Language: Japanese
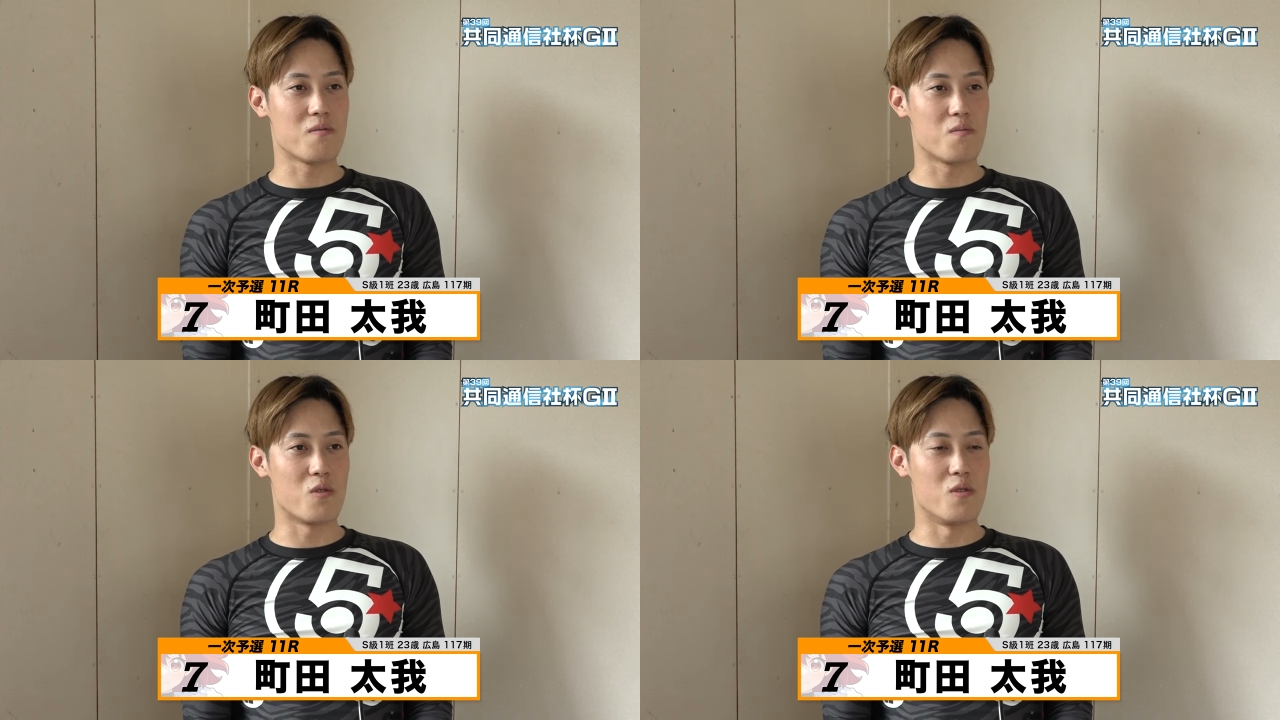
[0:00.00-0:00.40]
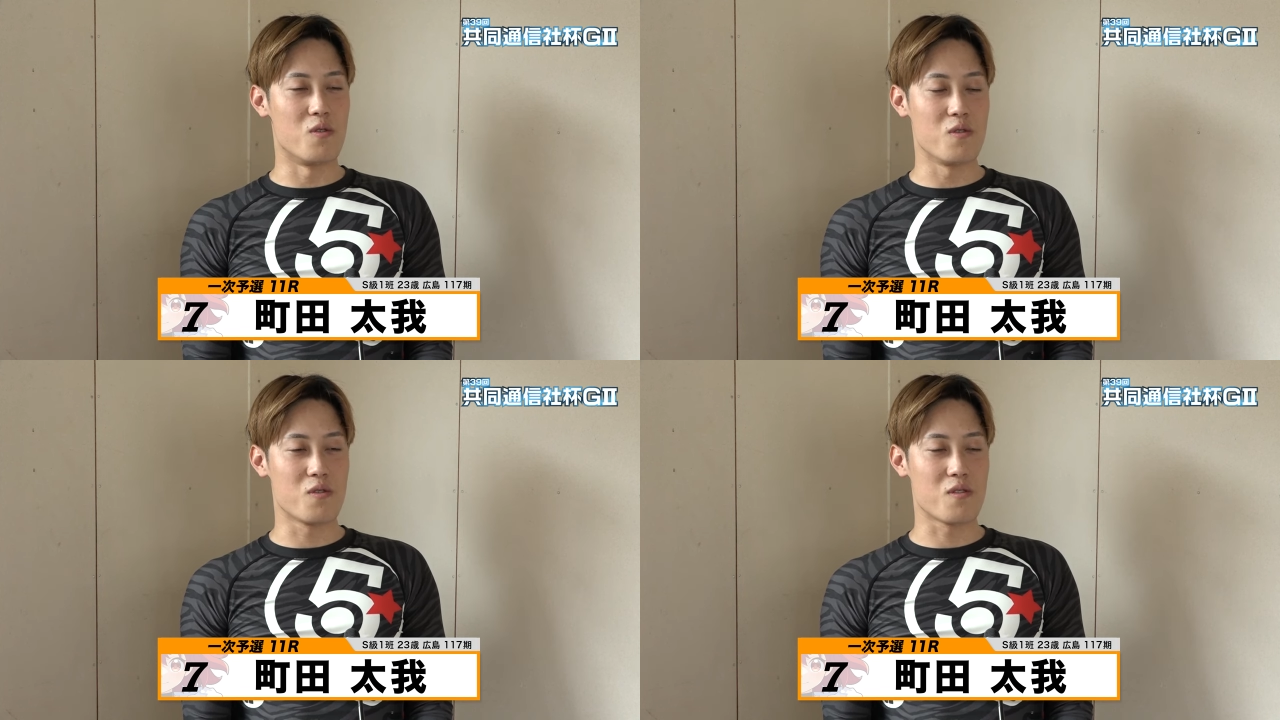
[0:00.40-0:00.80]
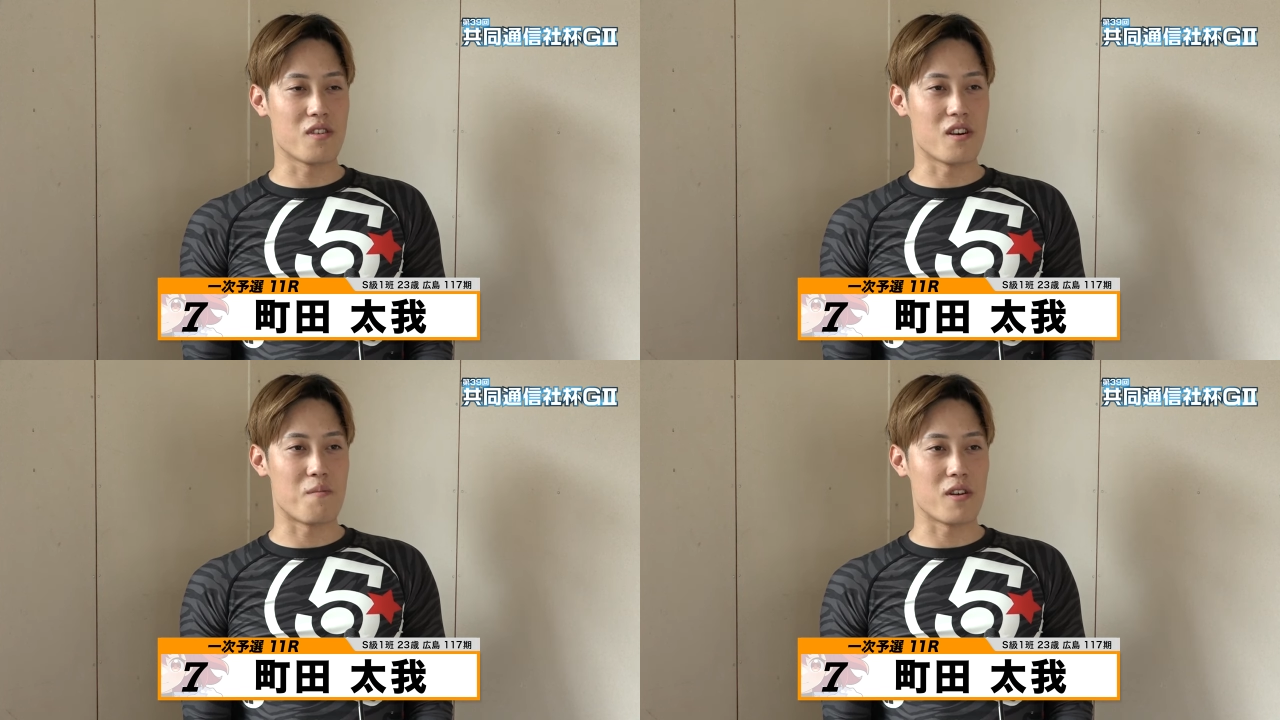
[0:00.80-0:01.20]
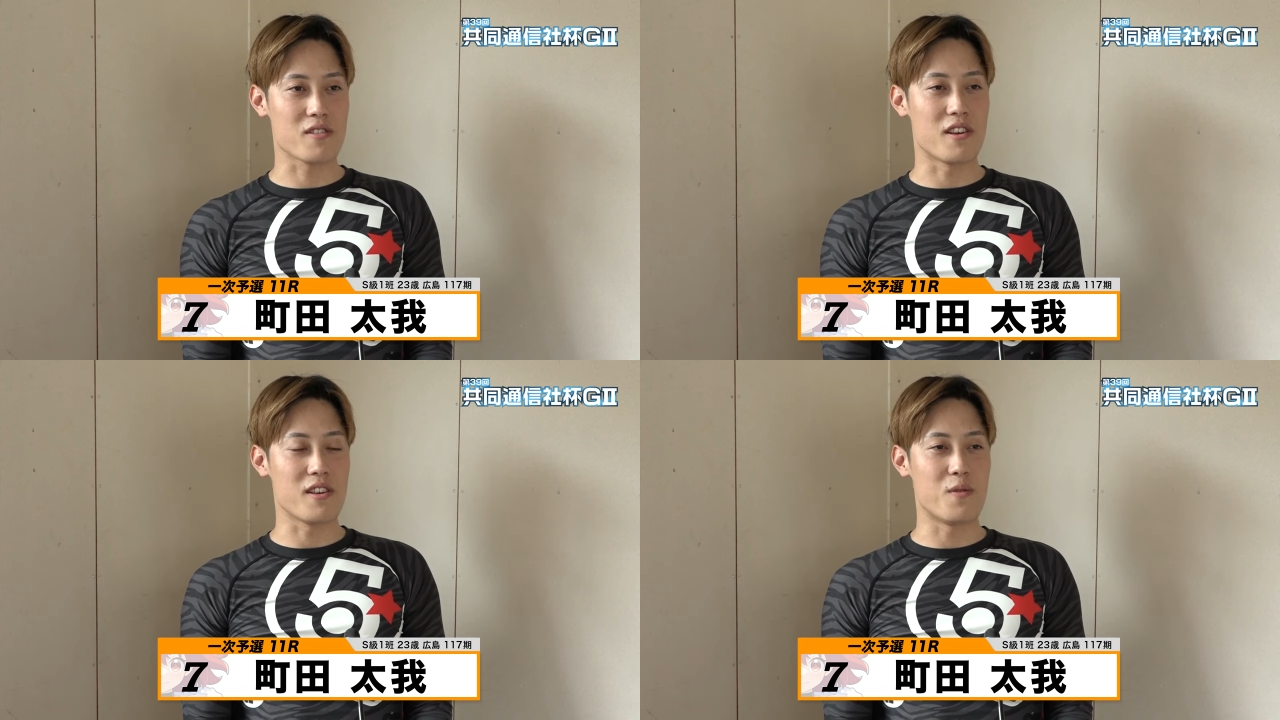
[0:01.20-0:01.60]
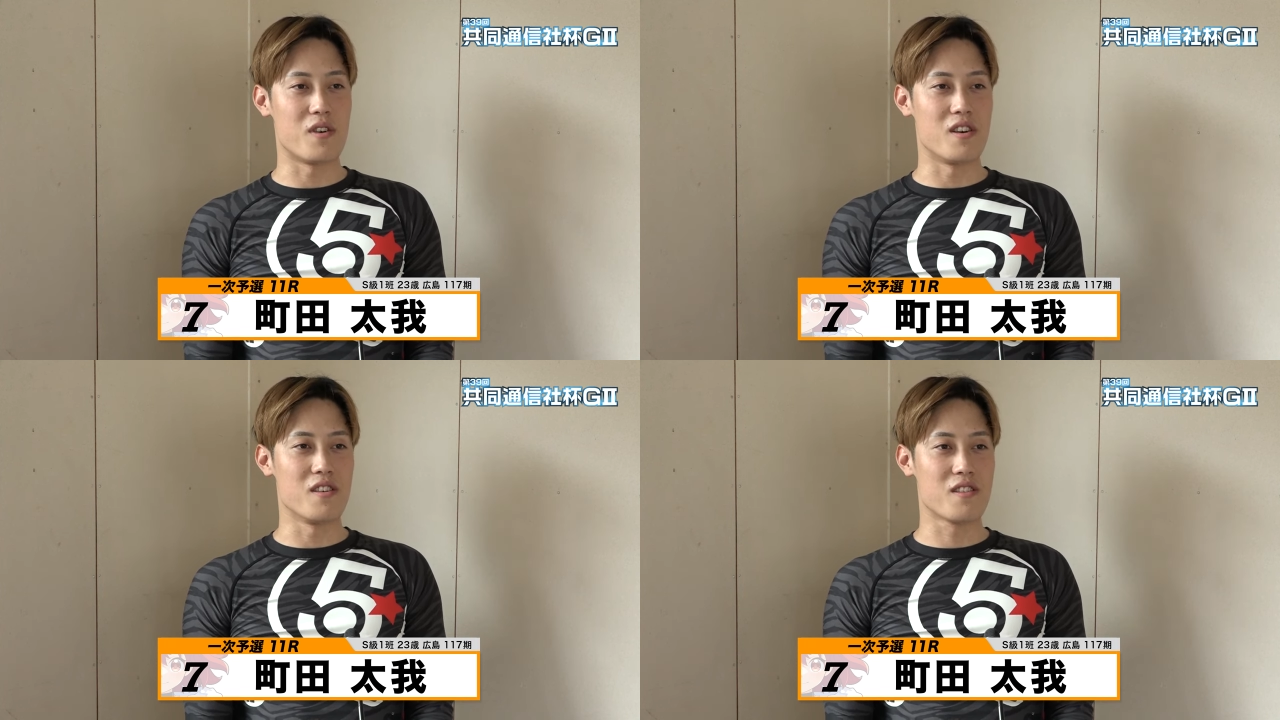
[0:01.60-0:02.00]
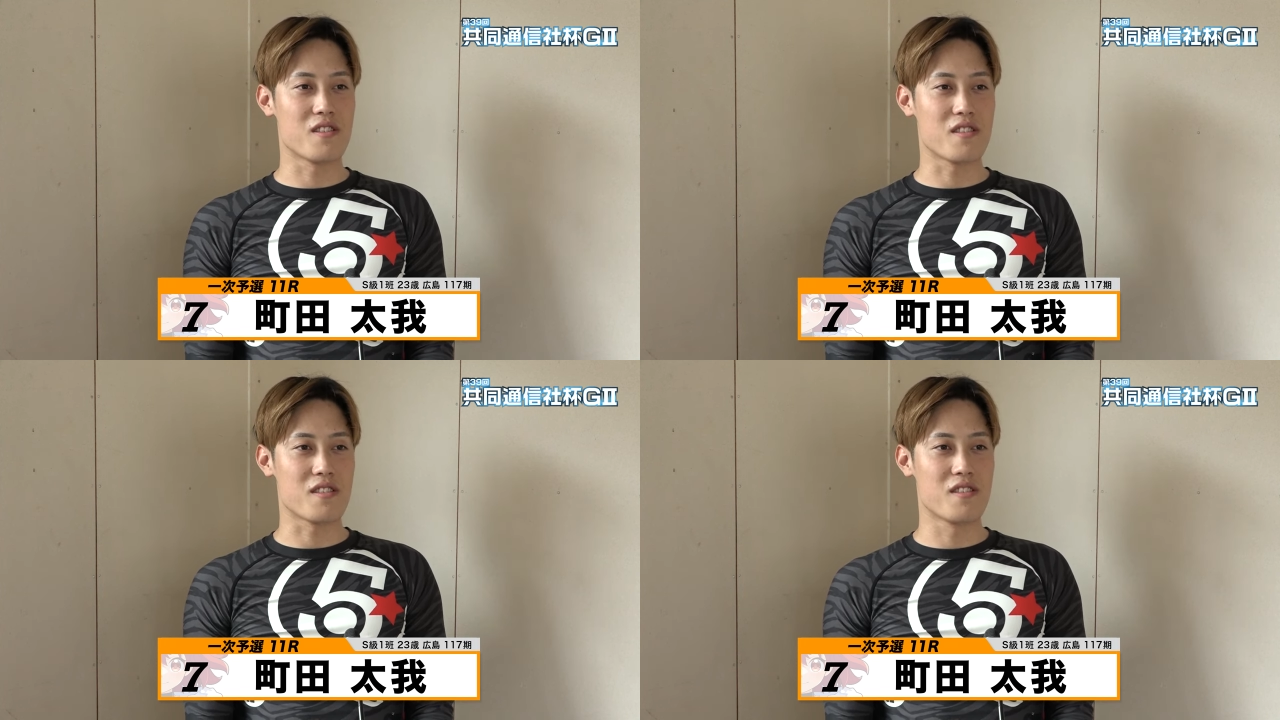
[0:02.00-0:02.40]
もうあんま最近は最